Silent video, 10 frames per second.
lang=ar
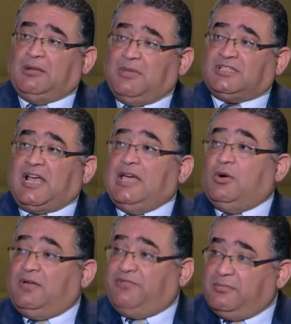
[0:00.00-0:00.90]
المصري
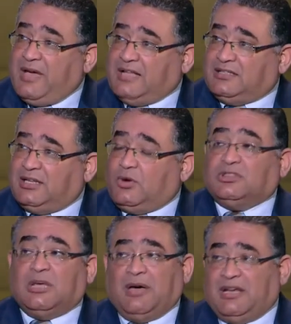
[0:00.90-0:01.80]
هيوافق باعاده الاخوان
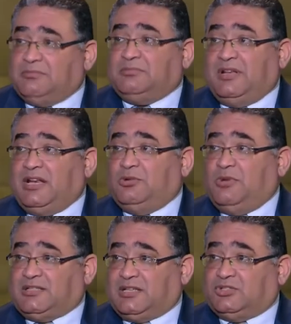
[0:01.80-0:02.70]
طبعا اتمنى انه ما
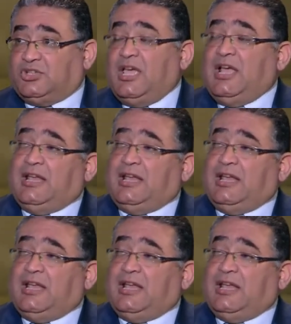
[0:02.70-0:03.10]
يحصلش نعم.